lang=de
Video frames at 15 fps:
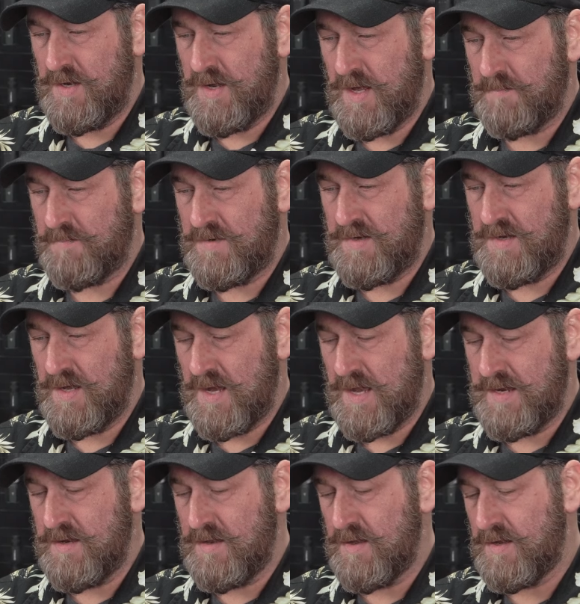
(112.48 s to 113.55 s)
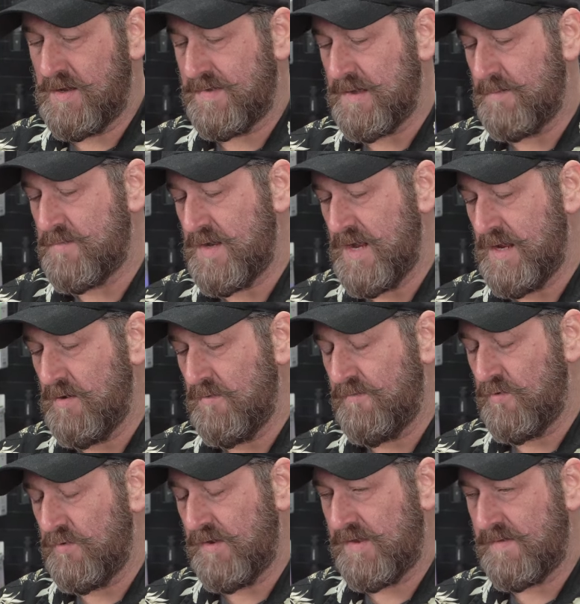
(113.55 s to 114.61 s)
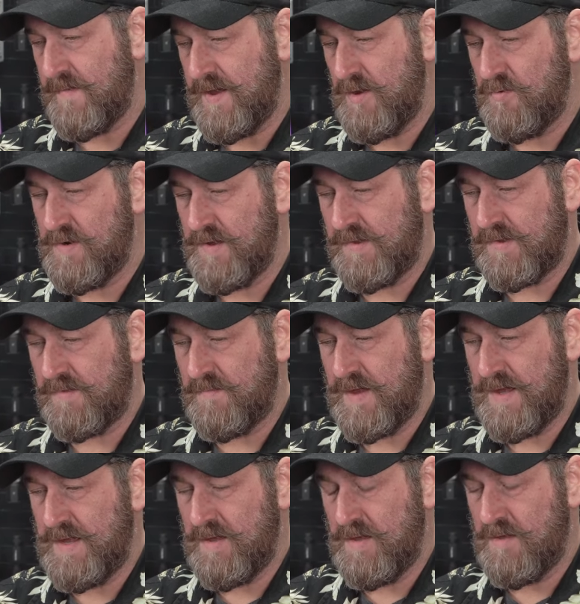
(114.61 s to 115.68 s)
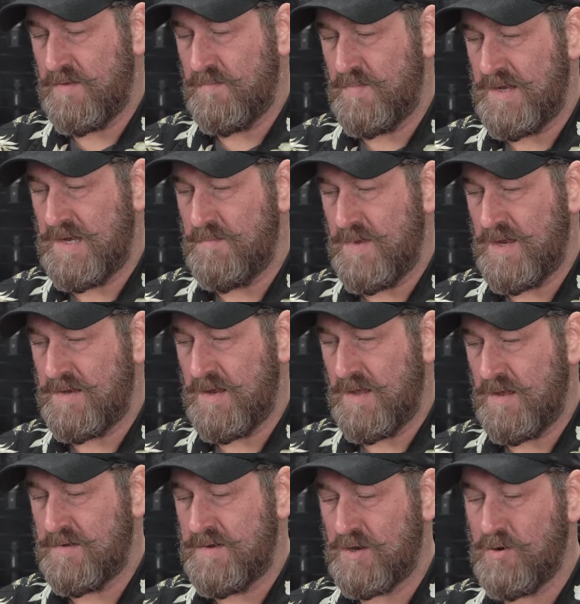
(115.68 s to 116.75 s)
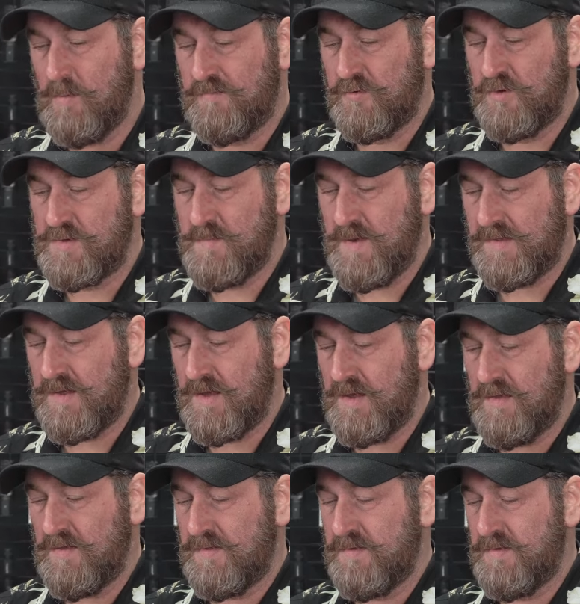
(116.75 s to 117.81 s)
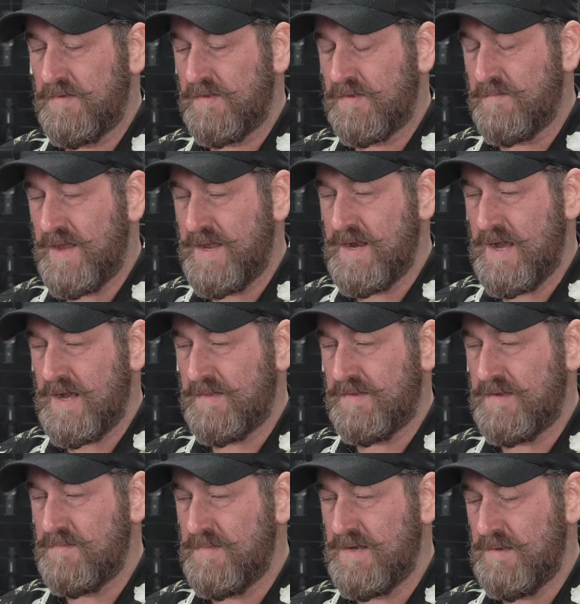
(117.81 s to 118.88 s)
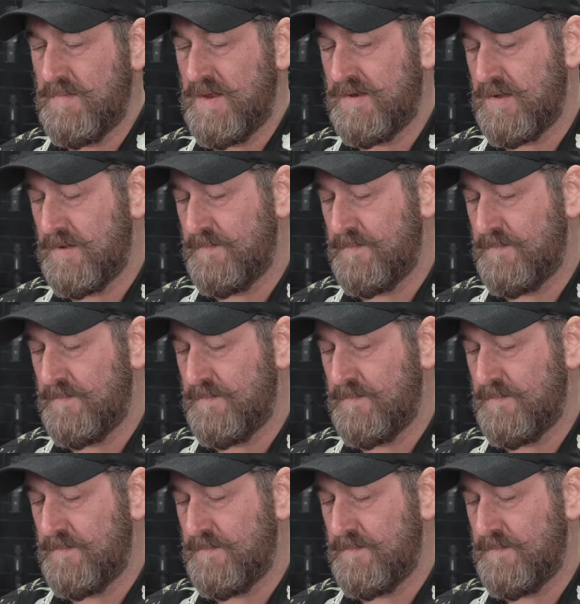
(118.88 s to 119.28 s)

Ihr habt hier eine Gesamtlänge von 202 mm, der Kopfdurchmesser ist 82 mm.